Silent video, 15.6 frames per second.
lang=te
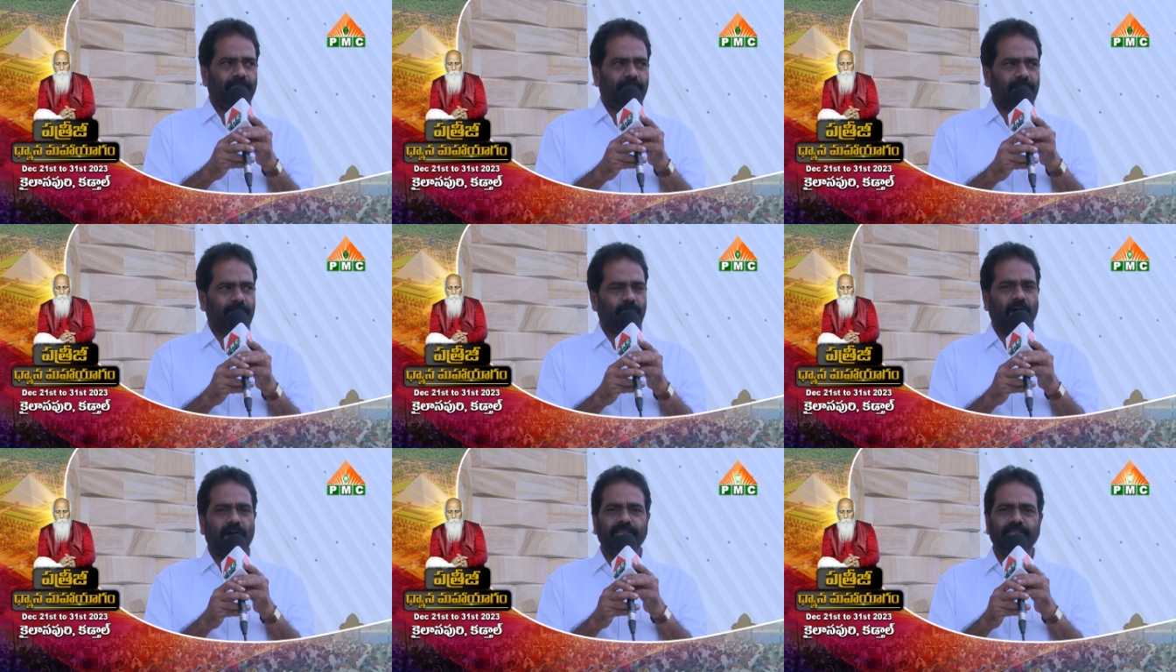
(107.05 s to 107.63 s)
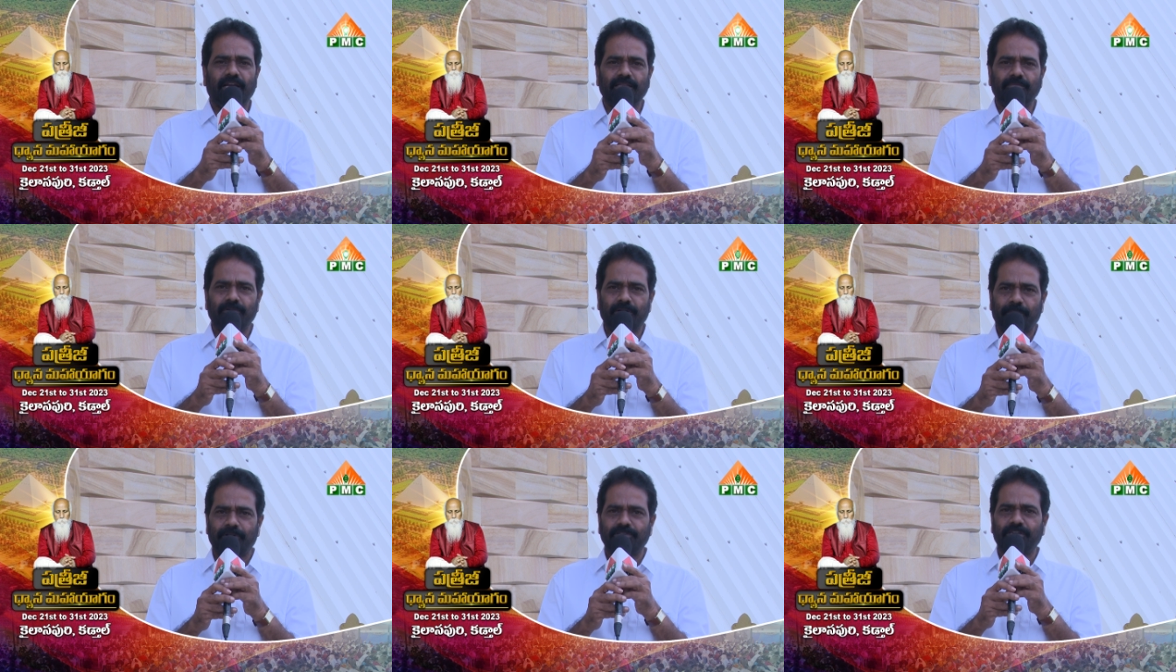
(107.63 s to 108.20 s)
మనము
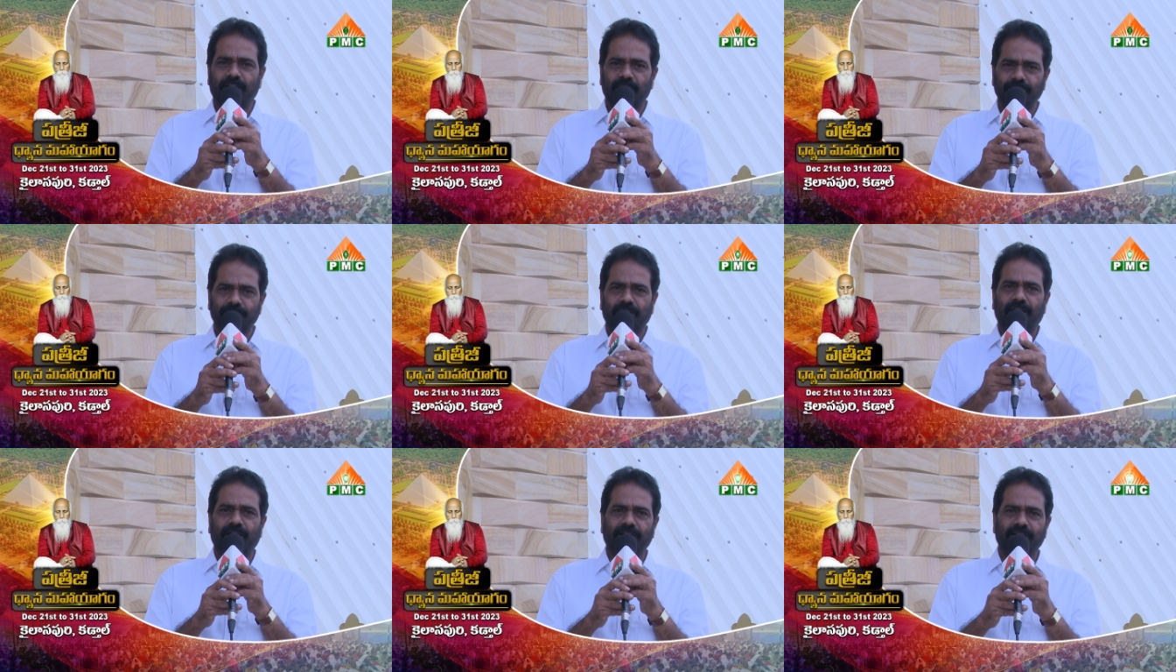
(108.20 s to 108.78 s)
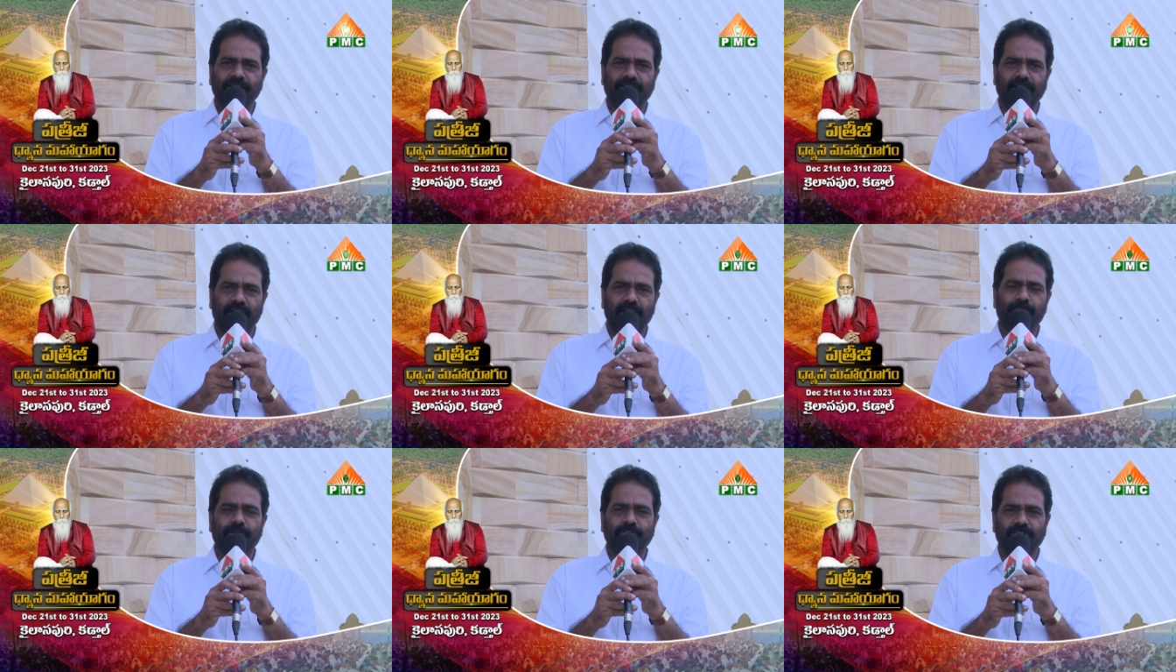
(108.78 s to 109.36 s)
ఆధ్యాత్మిక ప్రచారం చేయడానికి
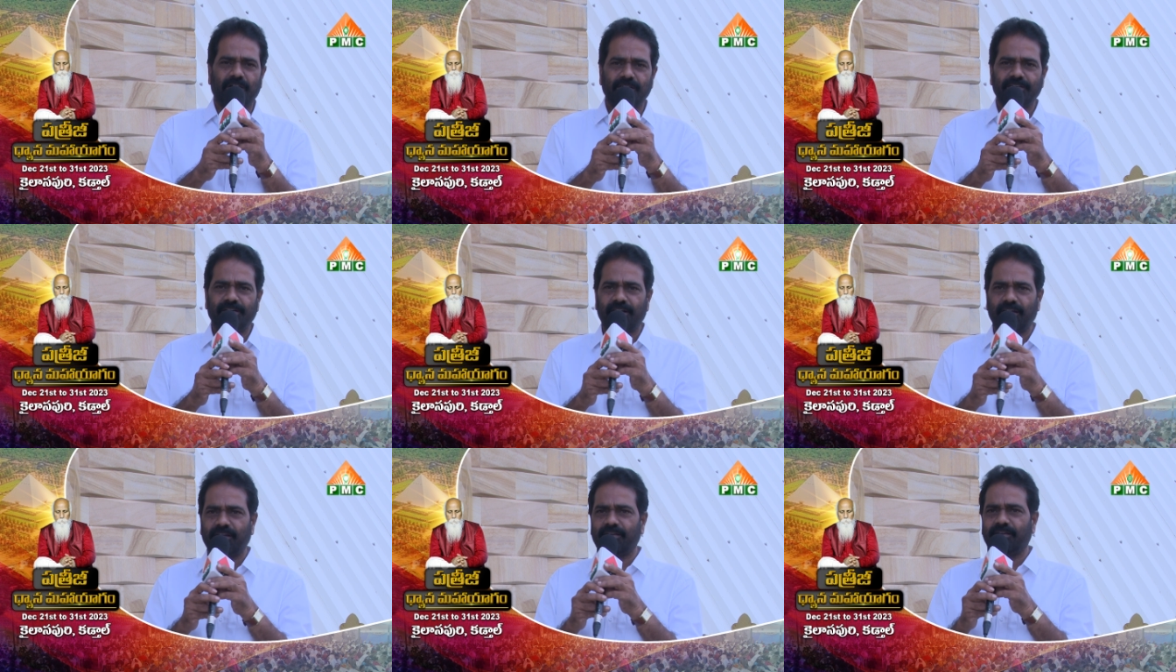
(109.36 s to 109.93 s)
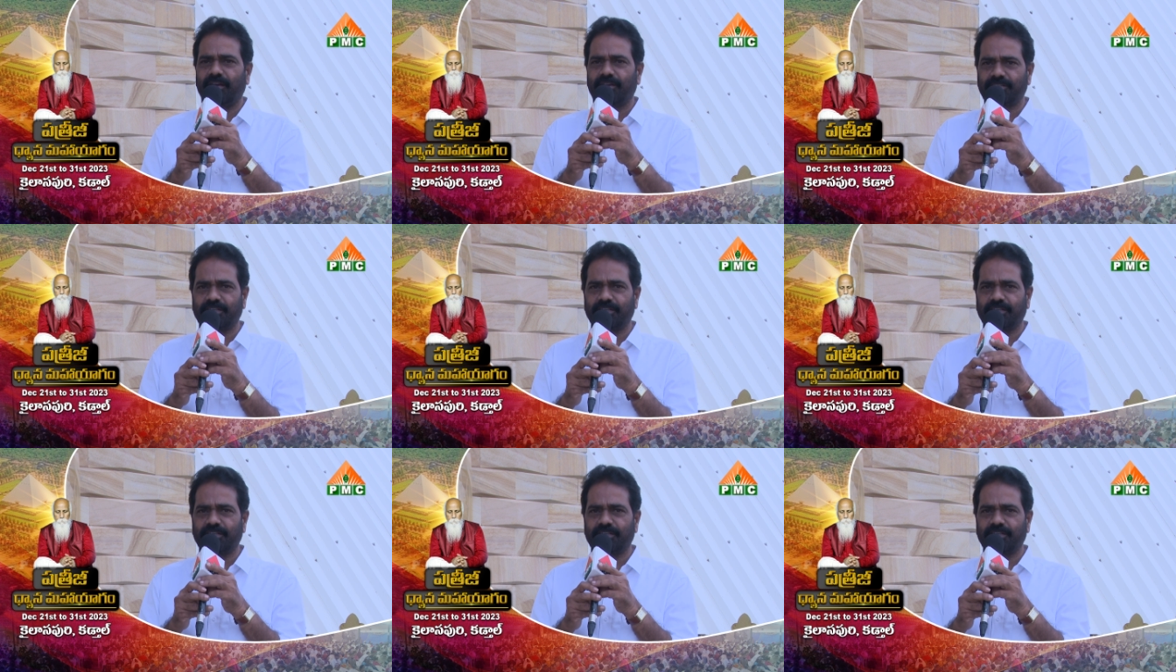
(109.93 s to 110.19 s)
ధ్యాన ప్రచారం చేయడానికి ఆ